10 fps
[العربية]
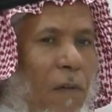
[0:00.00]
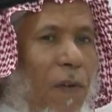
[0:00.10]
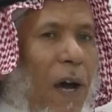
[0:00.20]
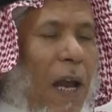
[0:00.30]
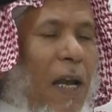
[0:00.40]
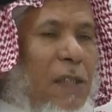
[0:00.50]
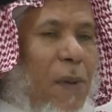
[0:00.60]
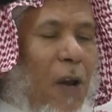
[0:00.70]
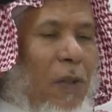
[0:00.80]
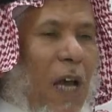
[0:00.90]
فالله
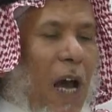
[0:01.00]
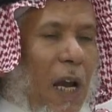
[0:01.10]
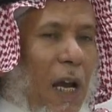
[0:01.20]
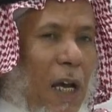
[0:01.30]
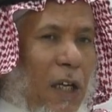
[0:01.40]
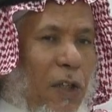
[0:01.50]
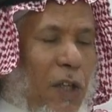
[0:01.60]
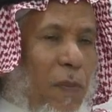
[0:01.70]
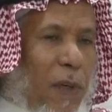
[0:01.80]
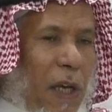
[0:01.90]
سبحانه وتعالى
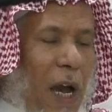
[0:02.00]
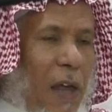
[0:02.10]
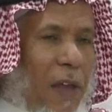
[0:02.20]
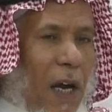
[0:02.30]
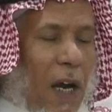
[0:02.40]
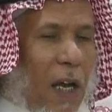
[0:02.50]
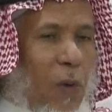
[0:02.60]
يبقي هذا